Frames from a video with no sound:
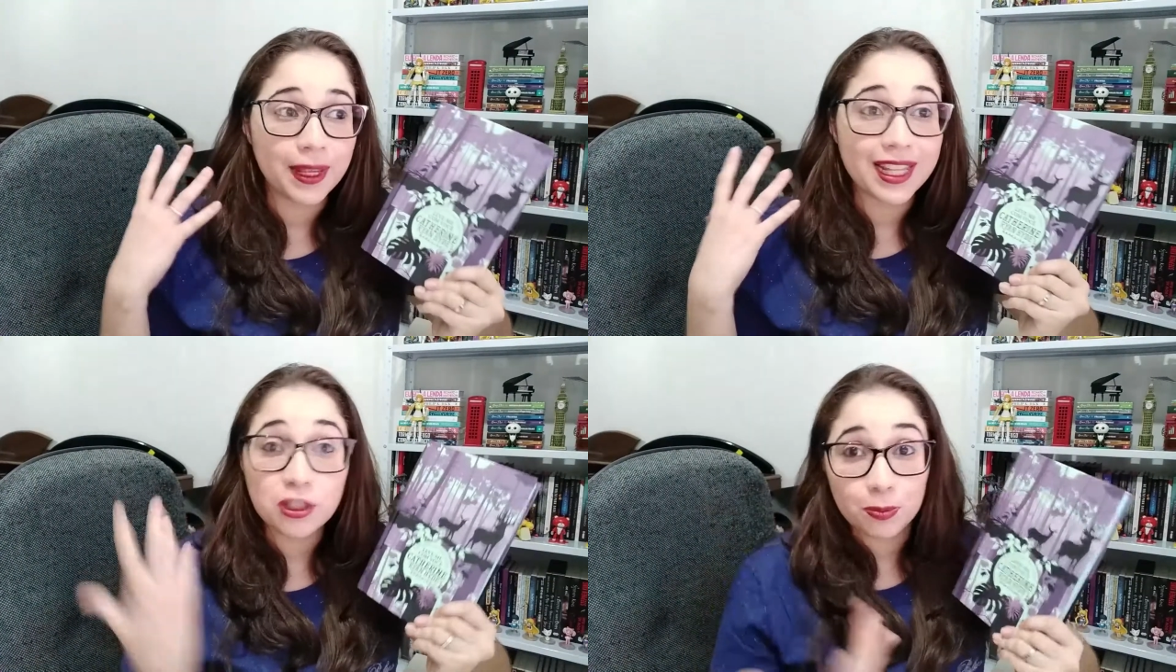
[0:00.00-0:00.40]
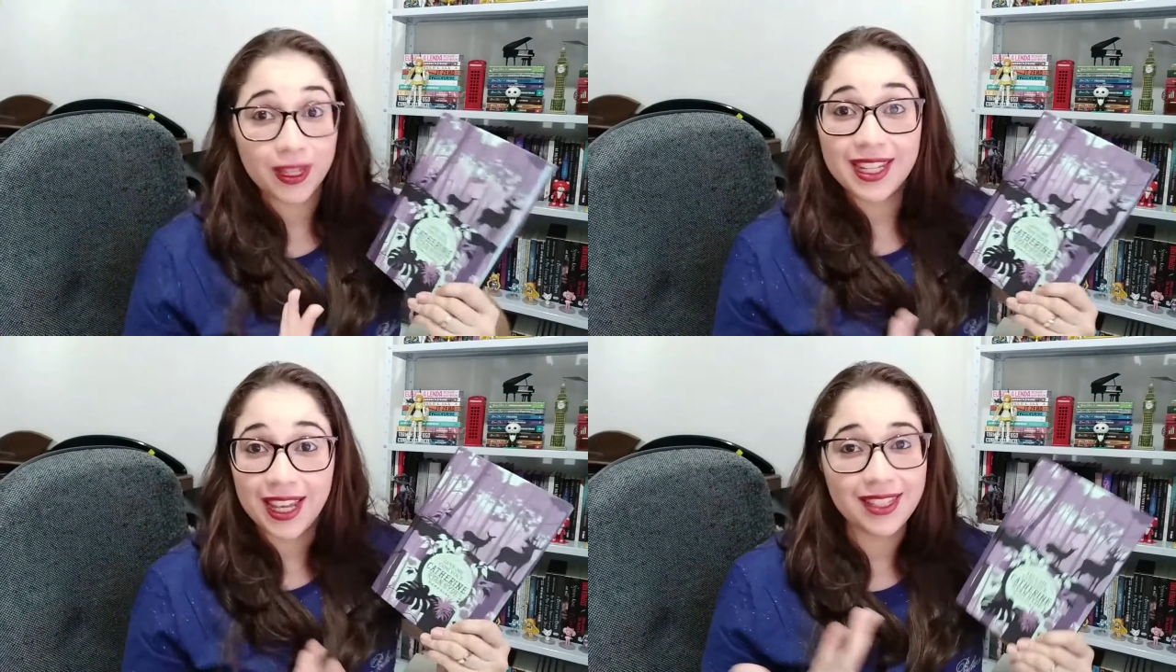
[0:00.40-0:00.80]
pela
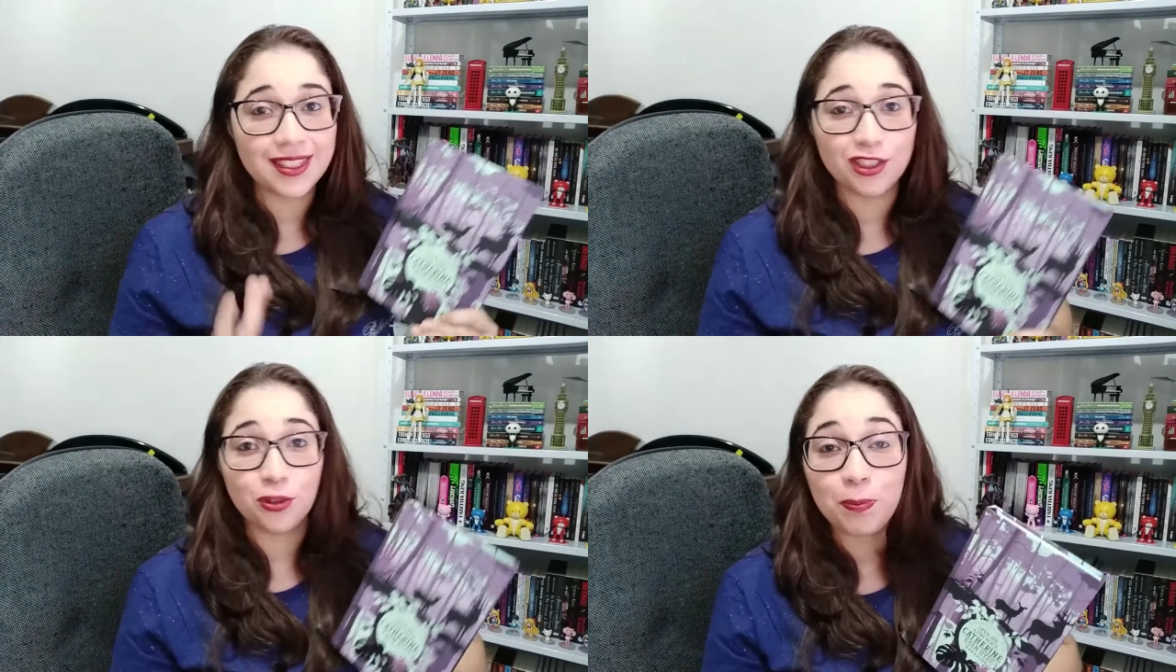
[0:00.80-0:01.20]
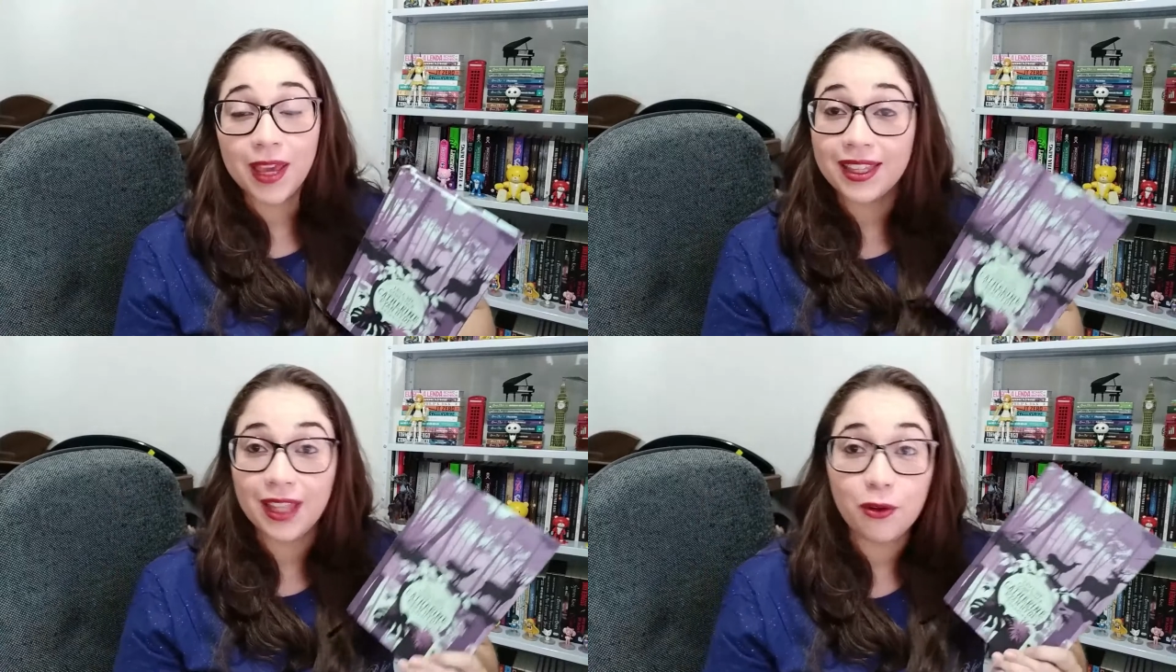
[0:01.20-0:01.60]
experiência de
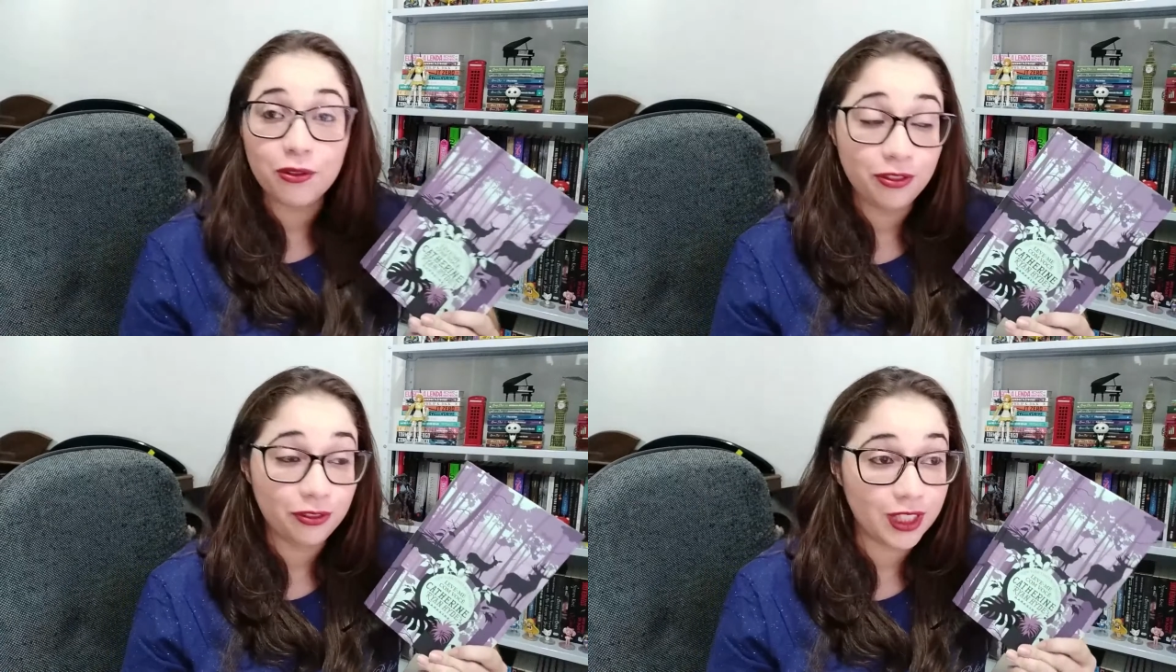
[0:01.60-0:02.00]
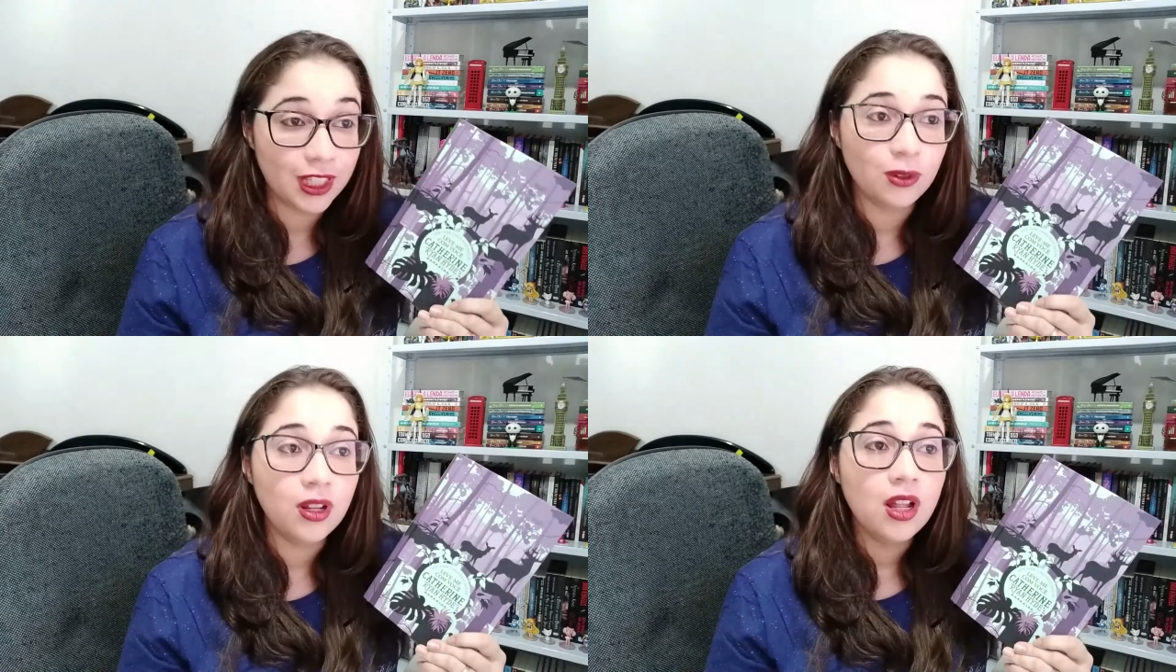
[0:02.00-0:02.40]
perder um
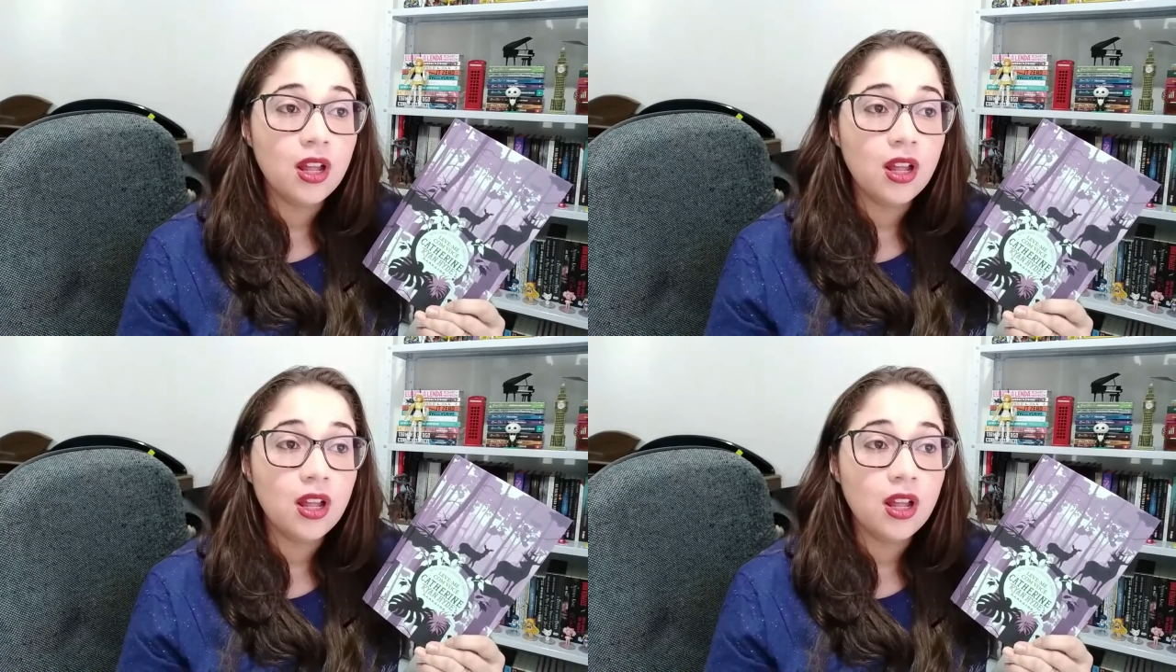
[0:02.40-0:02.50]
filho.